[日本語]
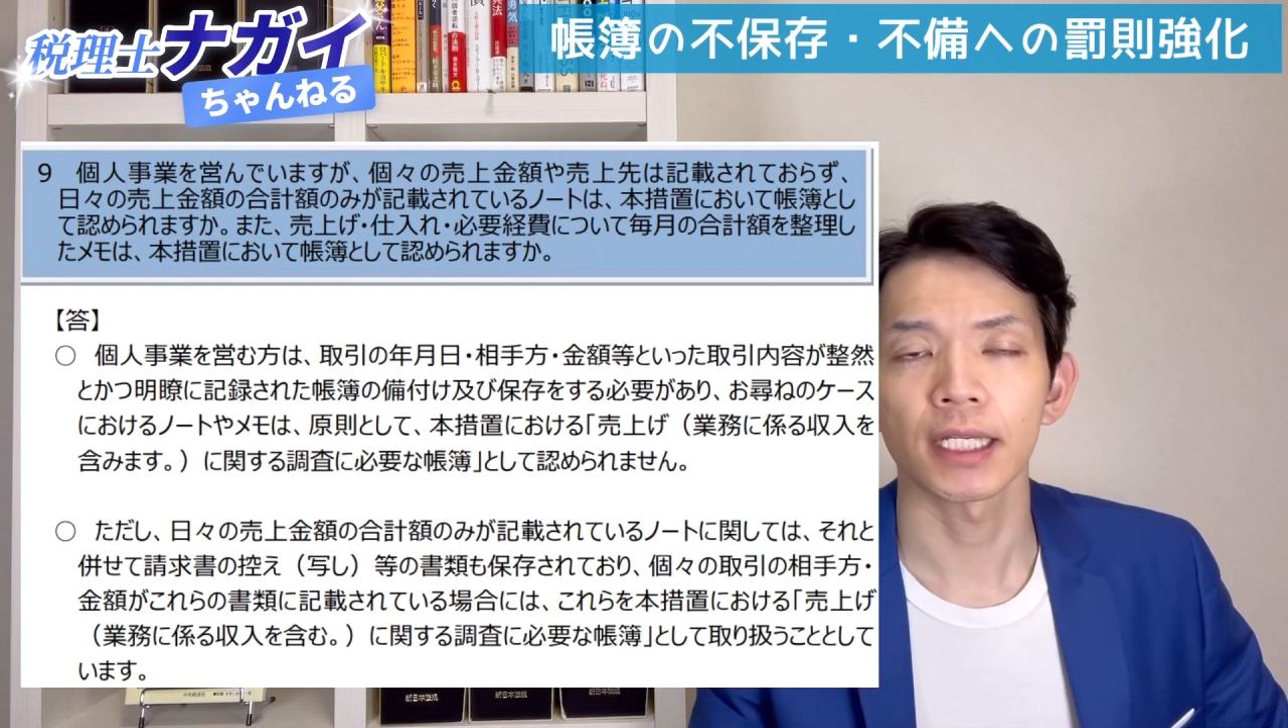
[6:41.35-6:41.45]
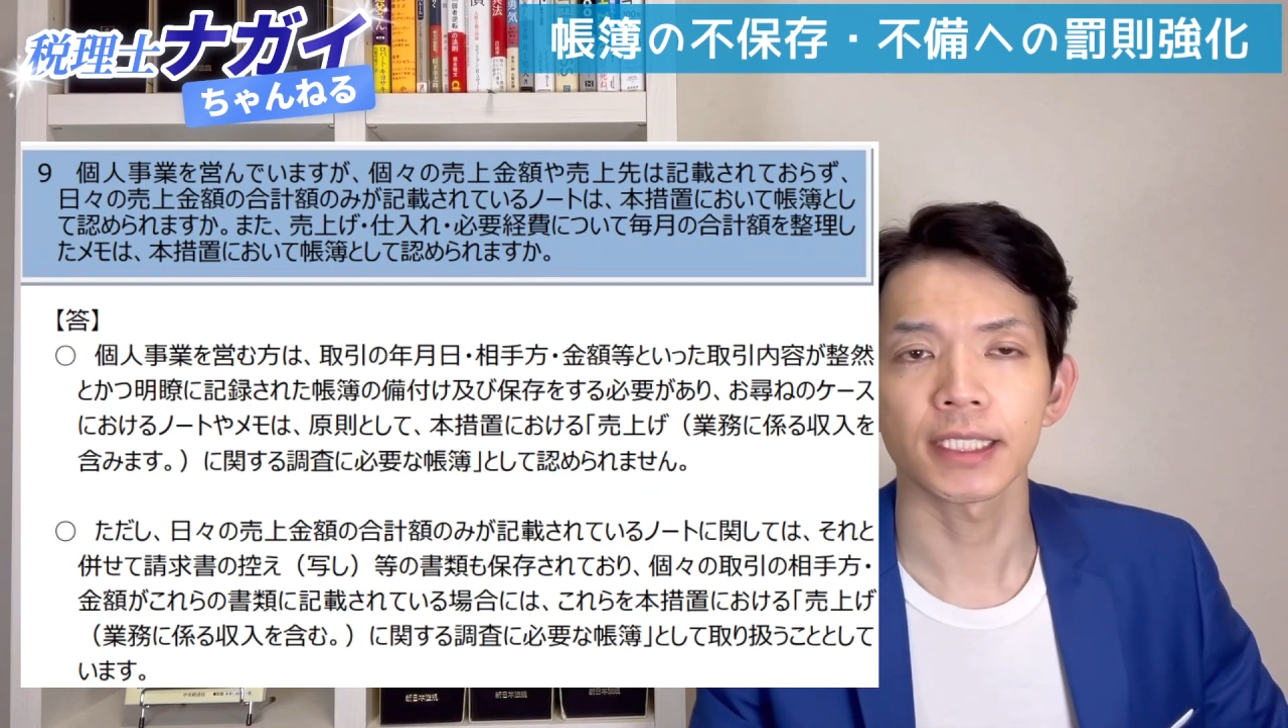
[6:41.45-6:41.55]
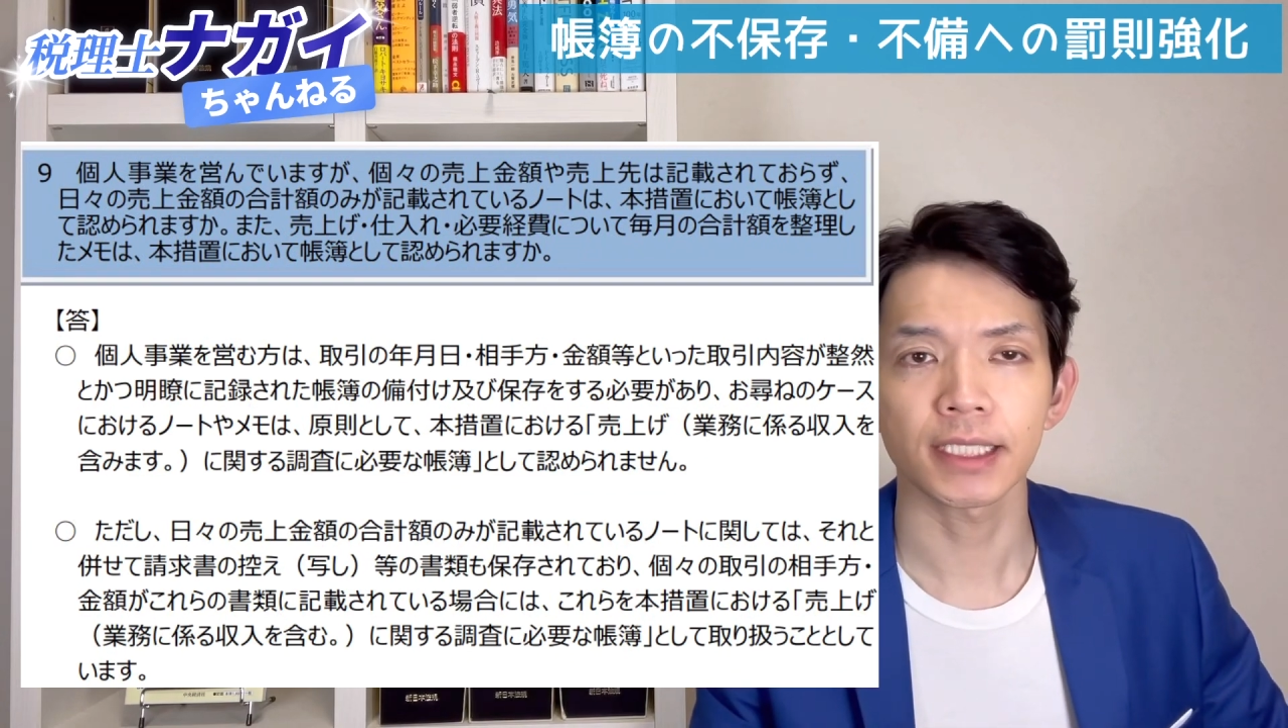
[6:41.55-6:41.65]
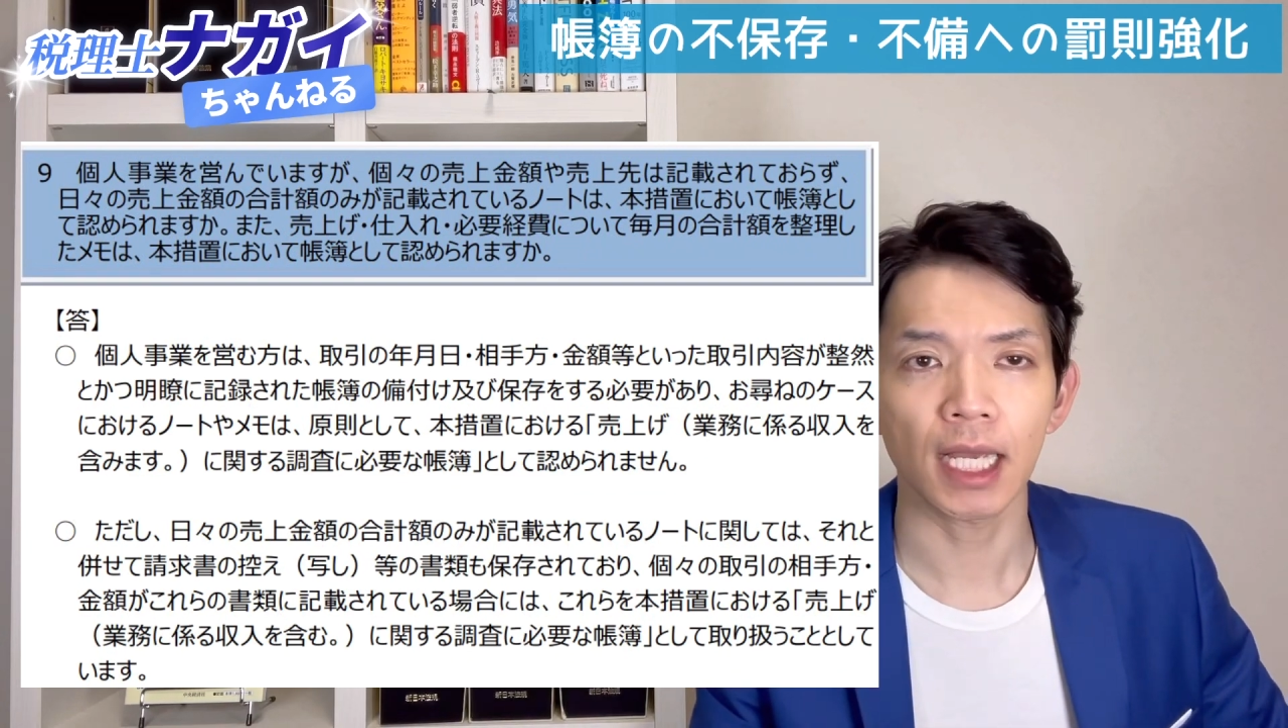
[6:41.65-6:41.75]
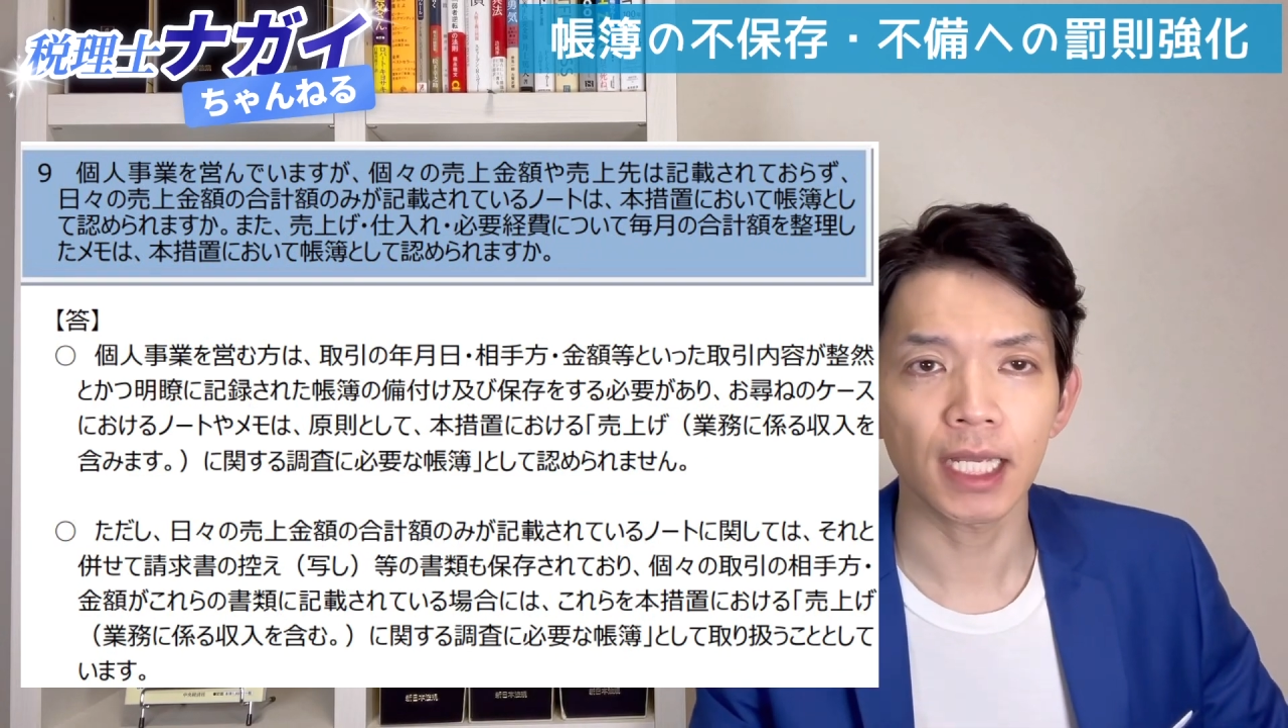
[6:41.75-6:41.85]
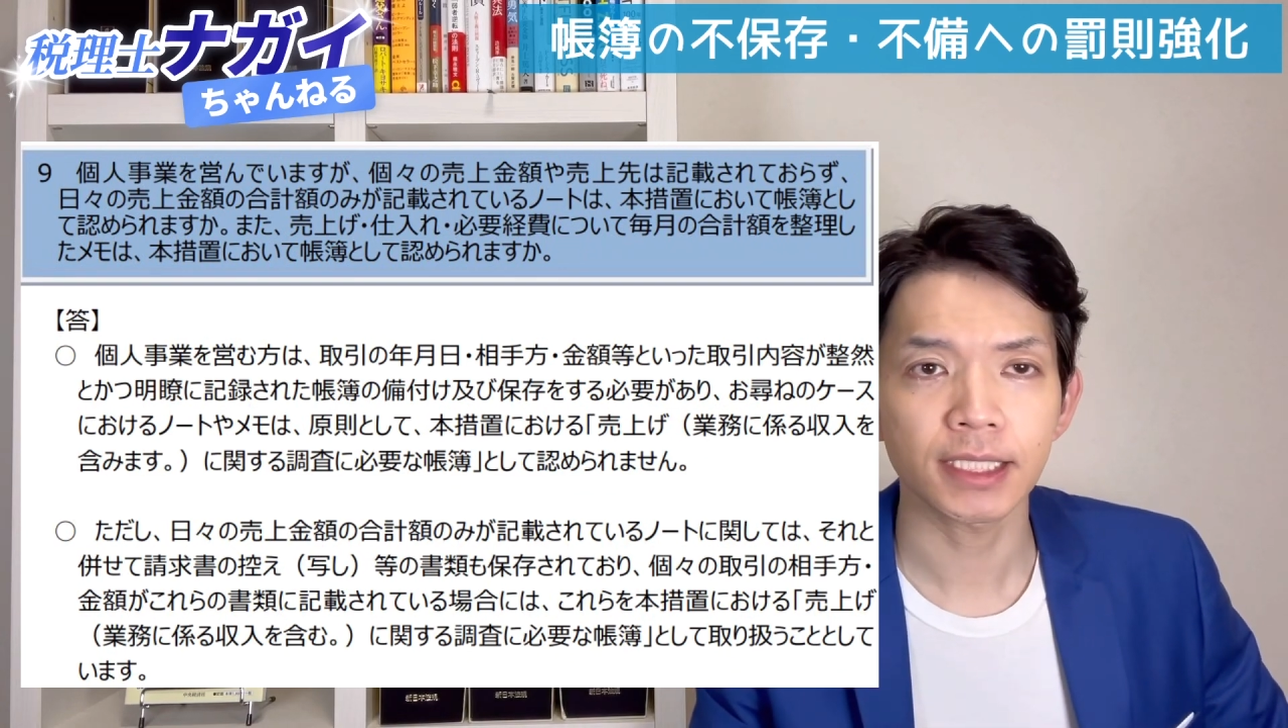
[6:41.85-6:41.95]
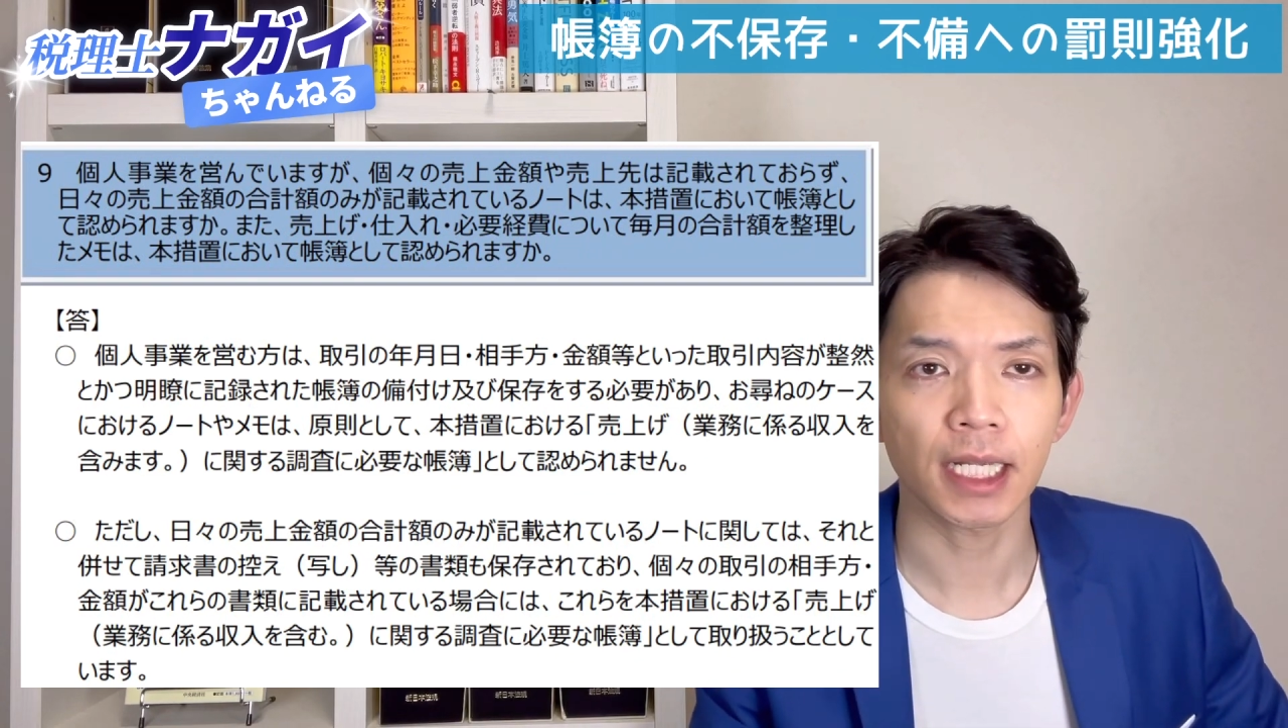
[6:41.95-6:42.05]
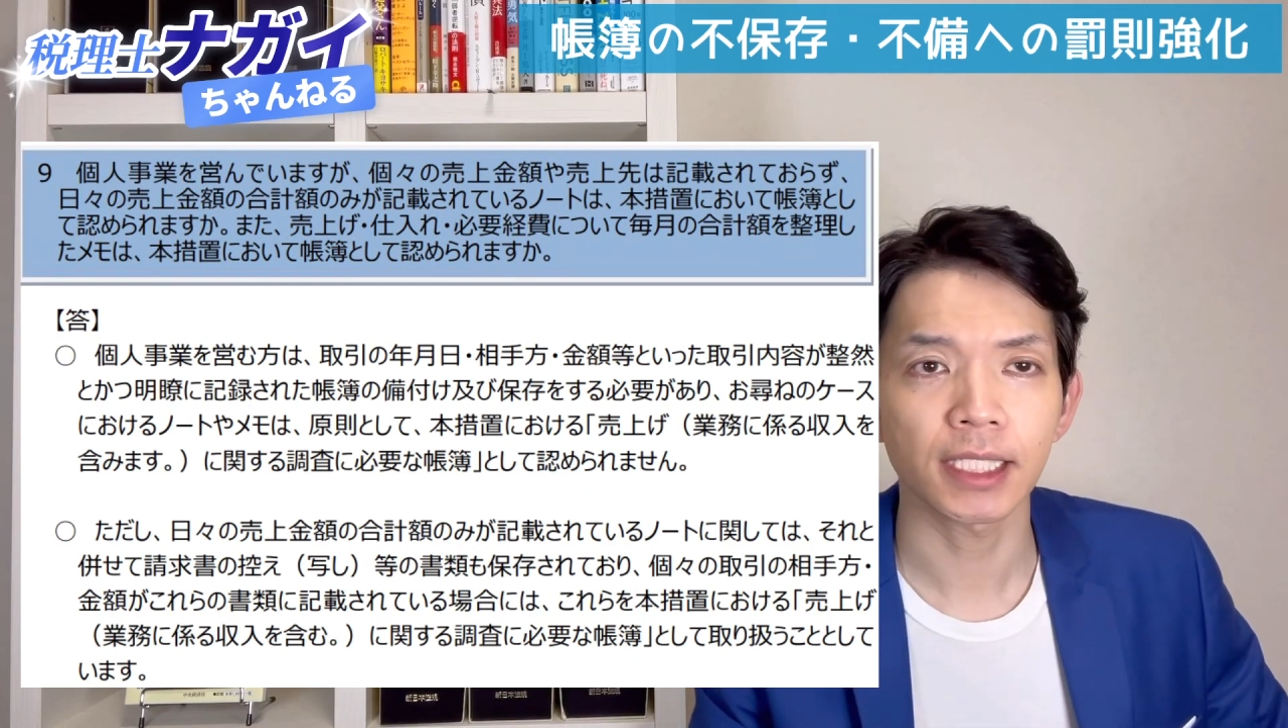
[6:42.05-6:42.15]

記載さ